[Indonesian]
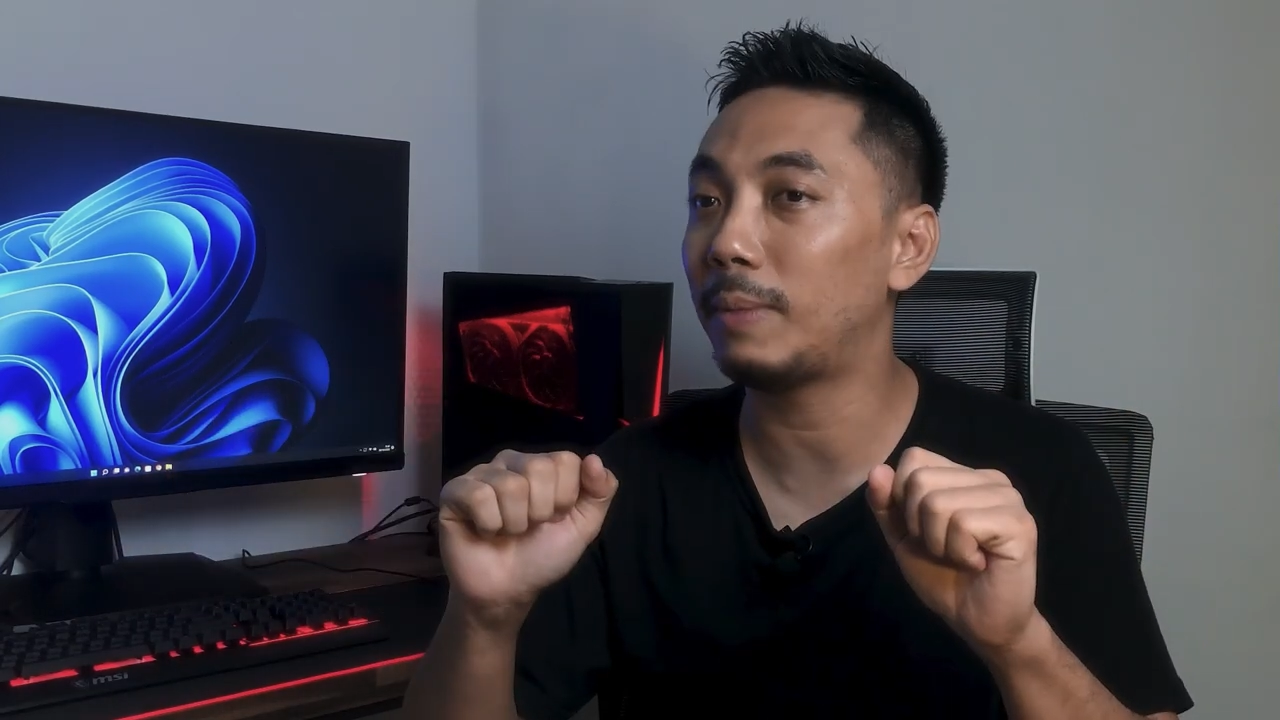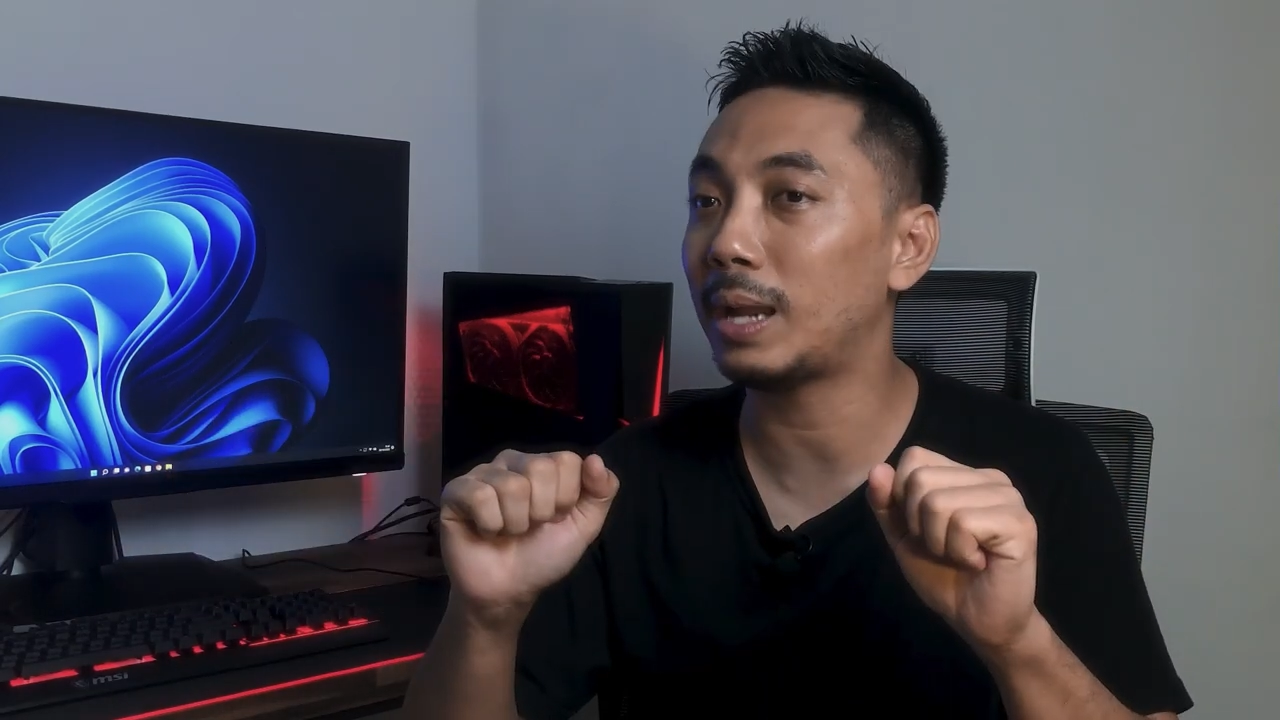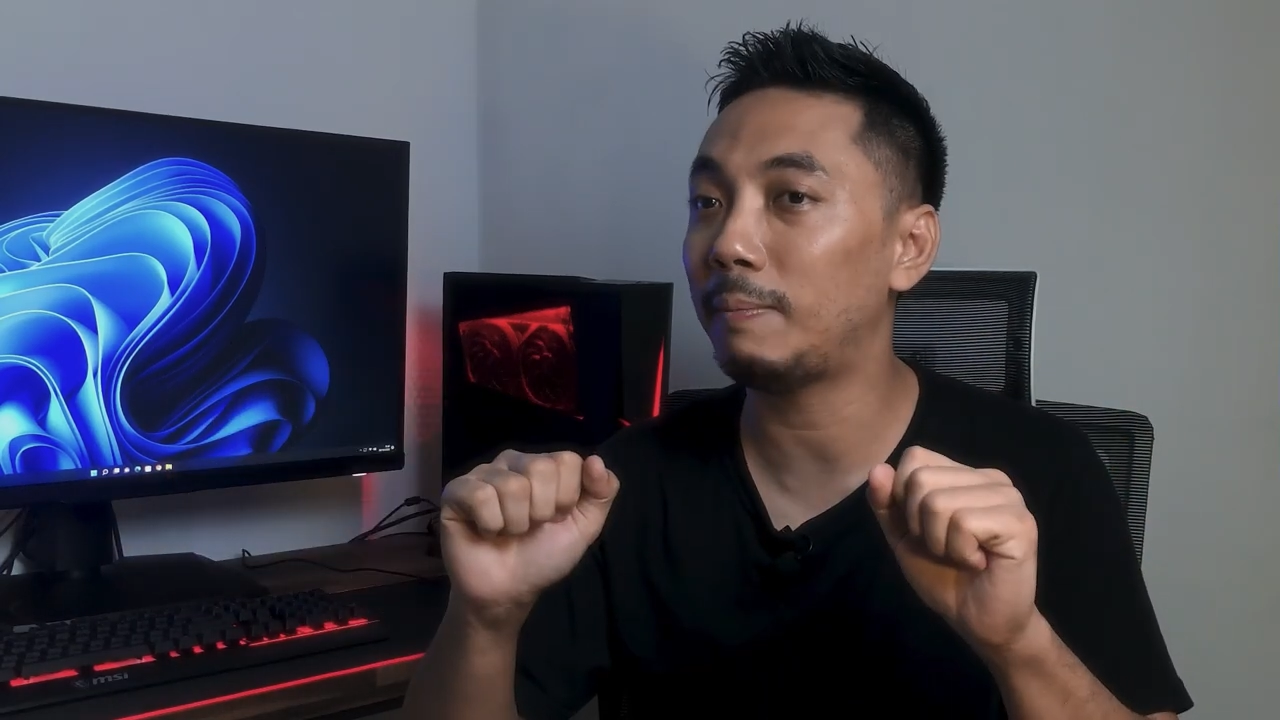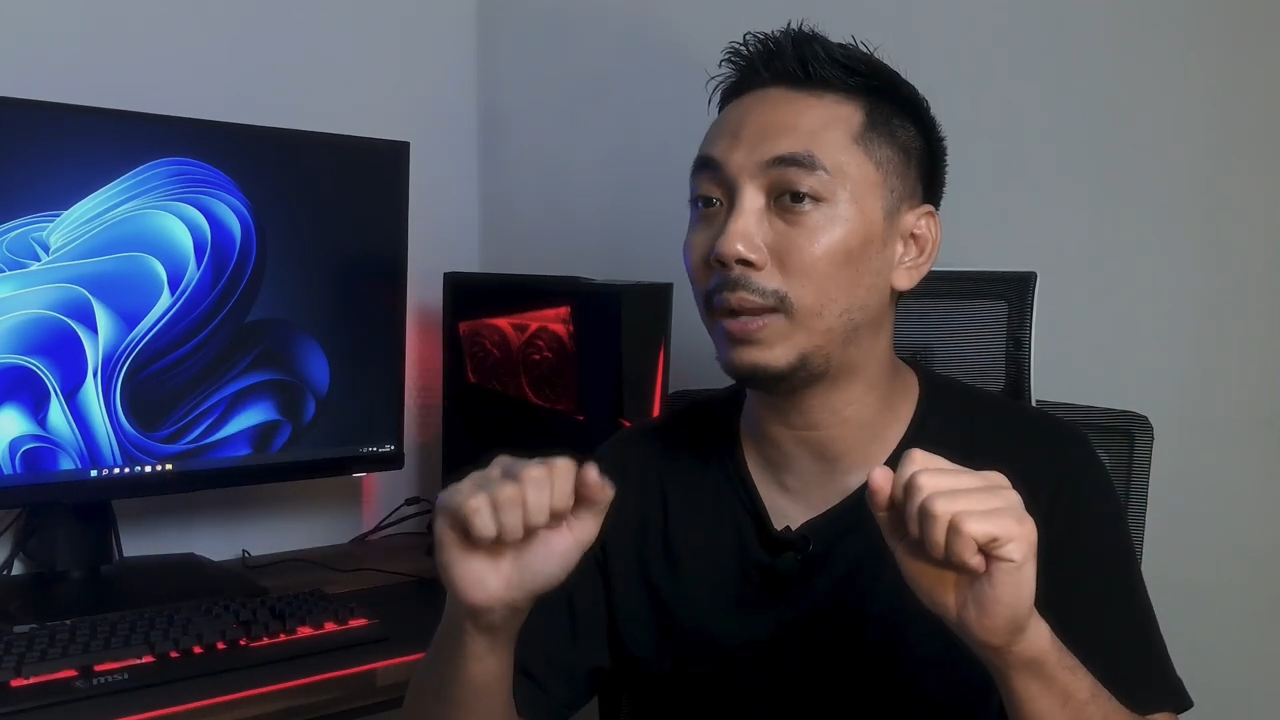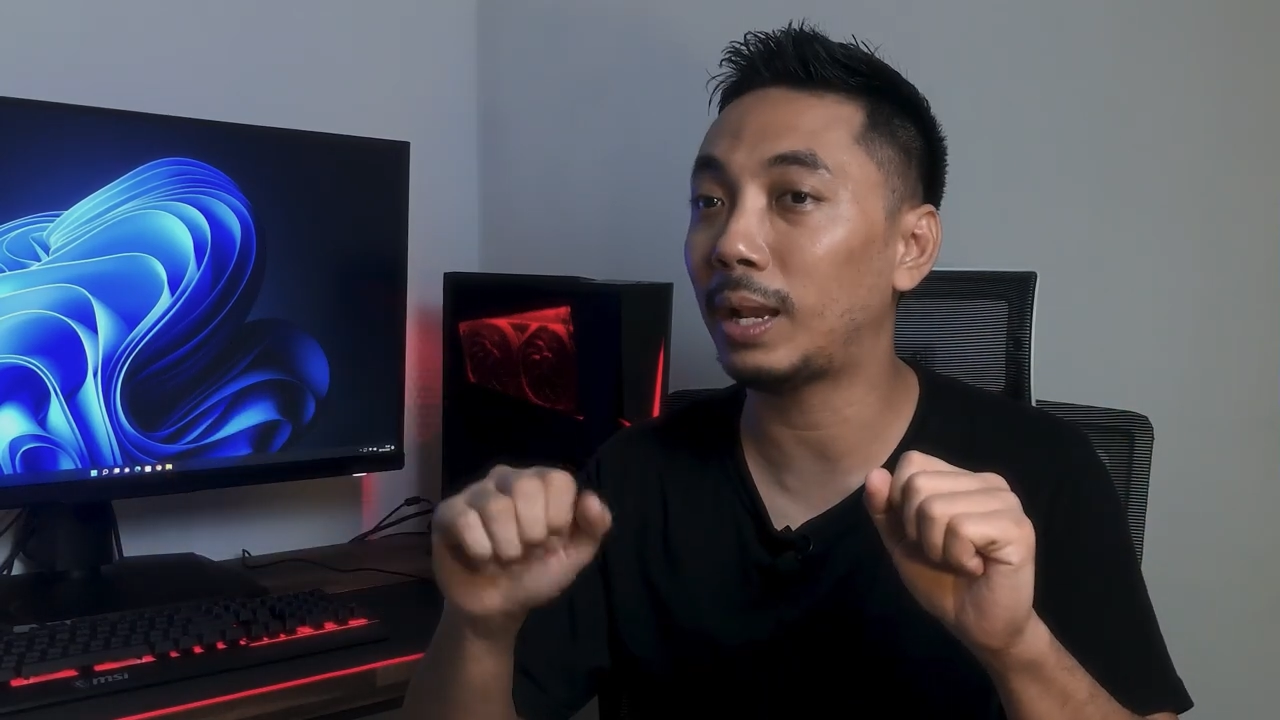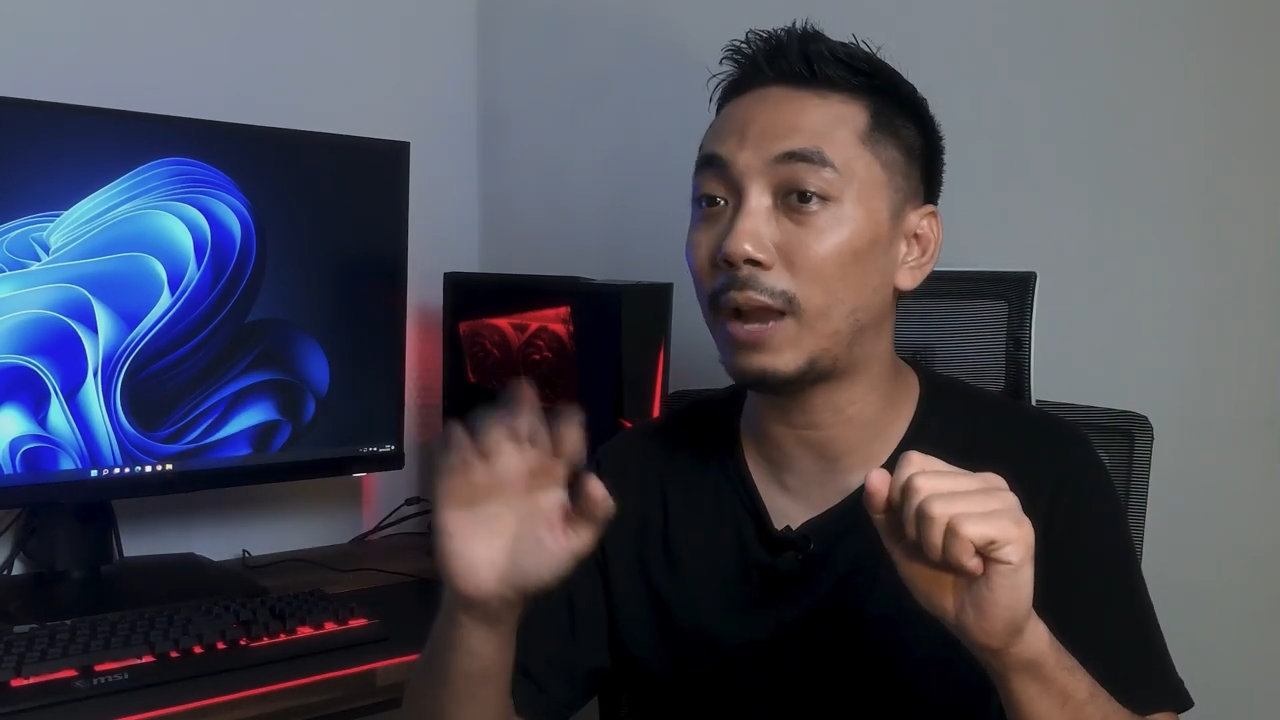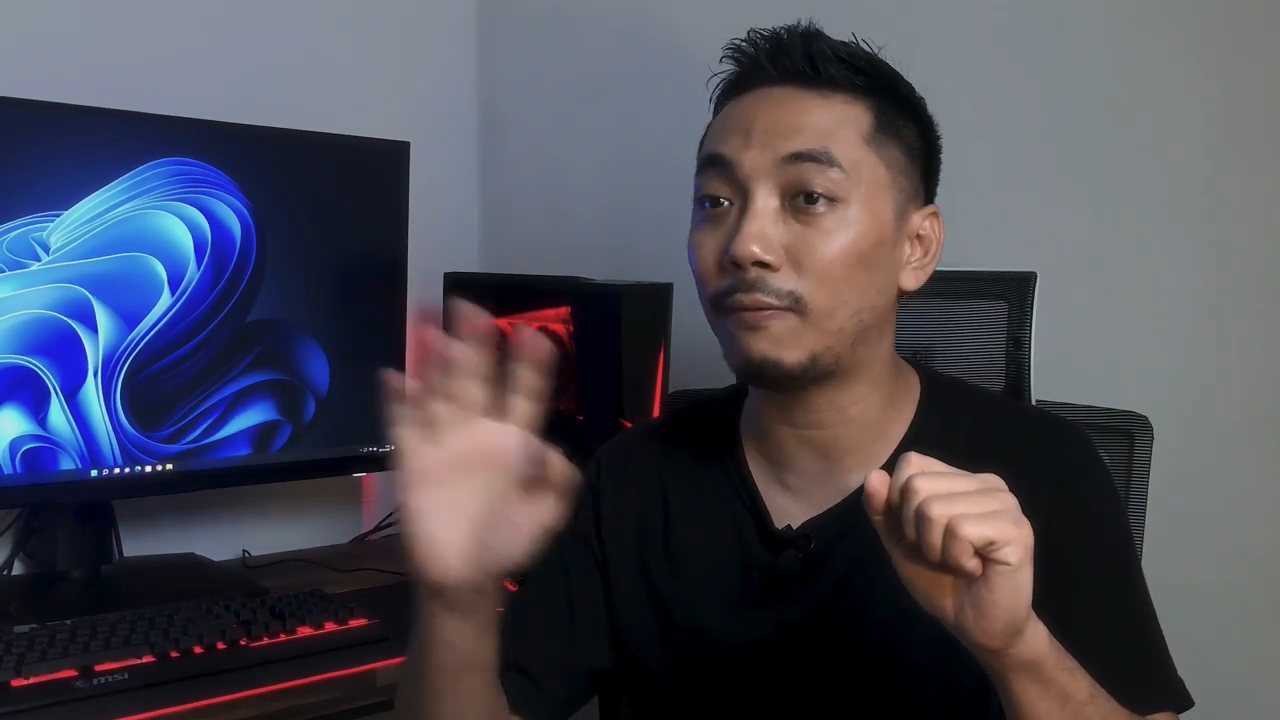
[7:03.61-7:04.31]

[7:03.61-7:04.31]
menampilkan